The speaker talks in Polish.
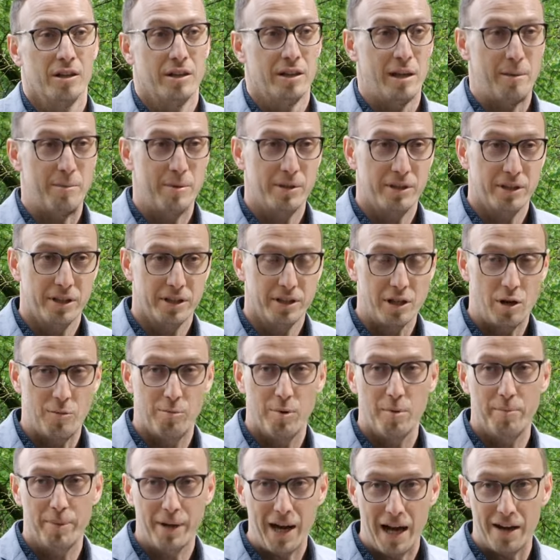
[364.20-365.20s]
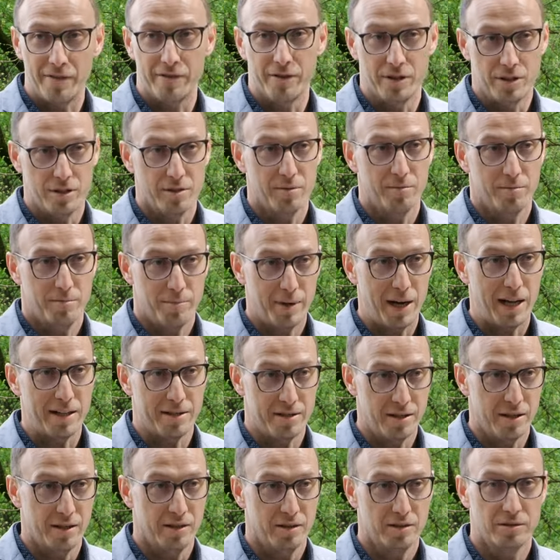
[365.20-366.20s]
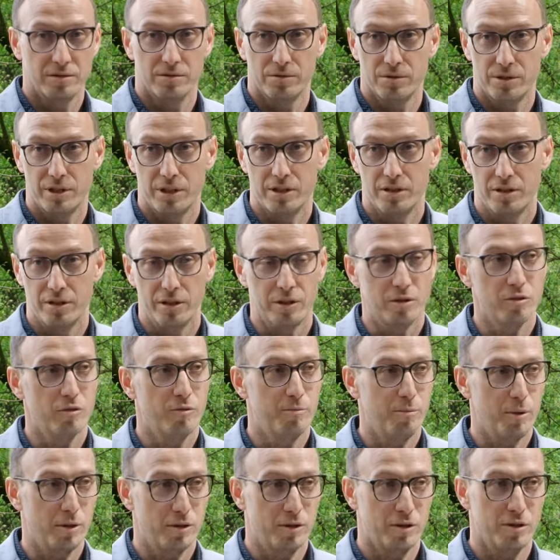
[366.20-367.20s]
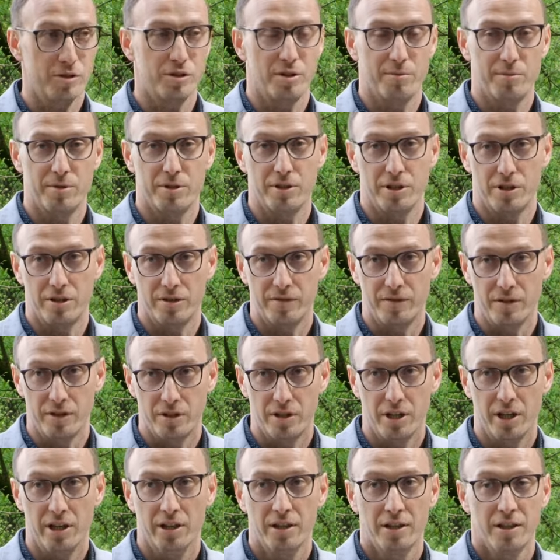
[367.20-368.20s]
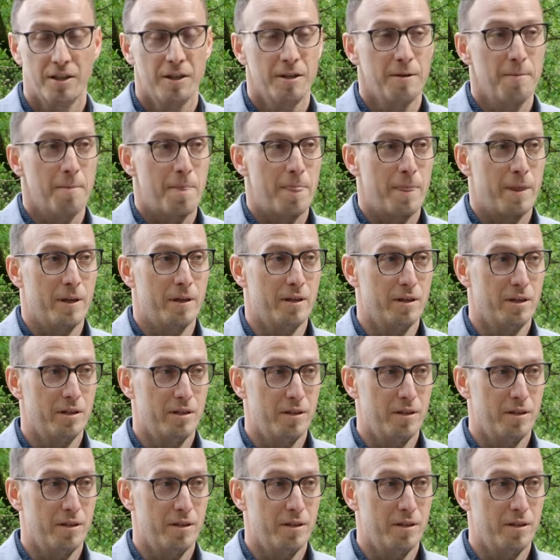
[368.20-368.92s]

ja będę chciał poprawić pracę urzędników po to, żeby rzeczywiście e,